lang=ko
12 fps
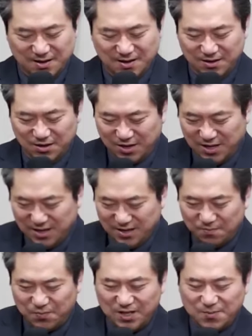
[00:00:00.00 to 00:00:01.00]
여기
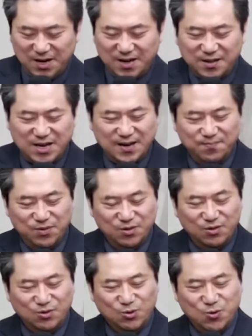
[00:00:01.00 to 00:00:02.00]
비만에 대한
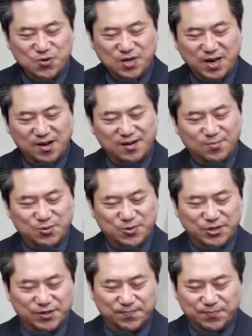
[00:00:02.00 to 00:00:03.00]
통계를
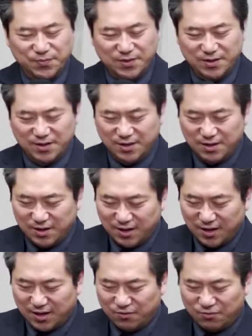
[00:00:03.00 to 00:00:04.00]
보면은
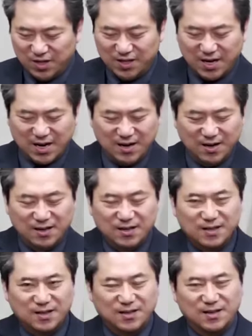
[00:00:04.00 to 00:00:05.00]
예, 우리나라
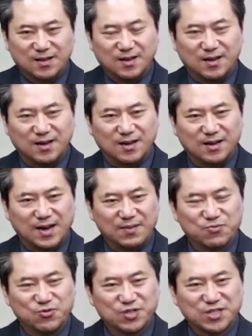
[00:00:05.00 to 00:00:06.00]
아,
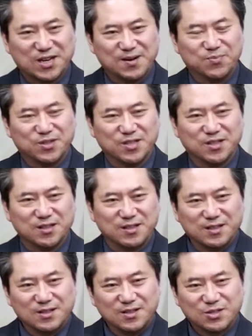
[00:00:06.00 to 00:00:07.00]
한국 사람들은
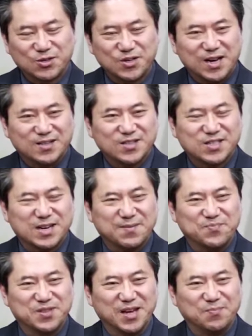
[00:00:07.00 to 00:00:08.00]
서양
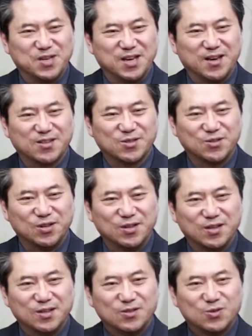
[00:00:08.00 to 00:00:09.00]
사람들에 비해서
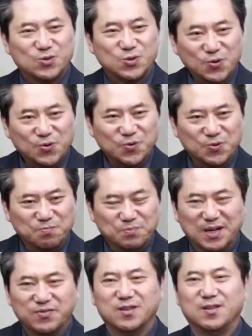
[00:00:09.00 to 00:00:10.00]

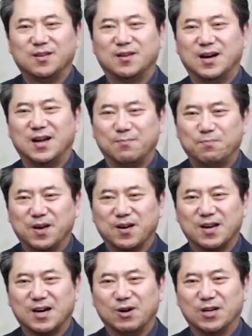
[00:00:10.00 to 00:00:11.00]
조금만 아랫배가
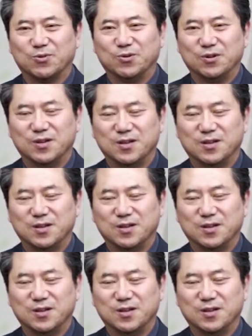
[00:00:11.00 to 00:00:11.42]
나와도